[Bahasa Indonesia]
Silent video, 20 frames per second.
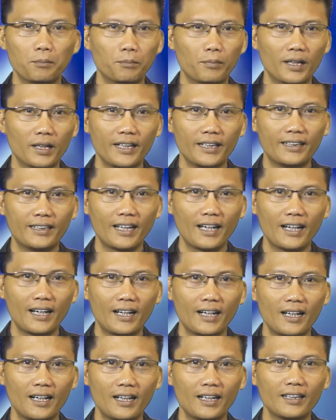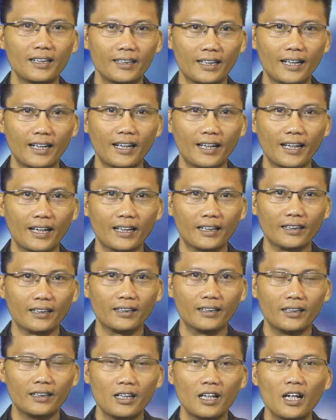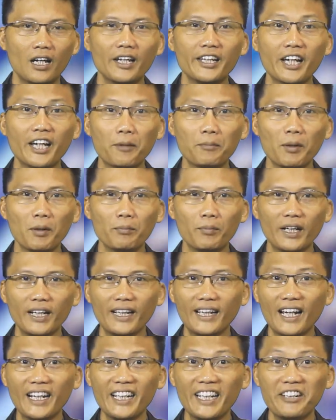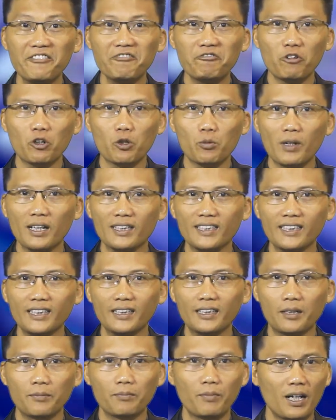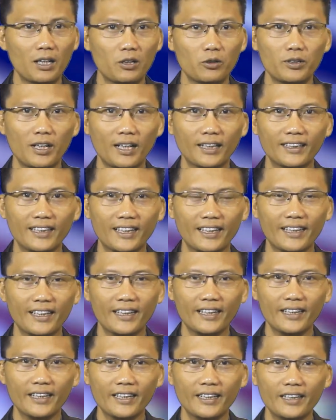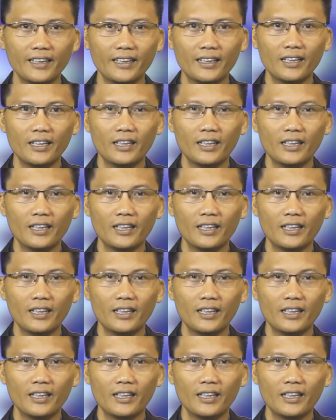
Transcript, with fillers: Berita Dadakan yang memberikan informasi terbaru dan terkini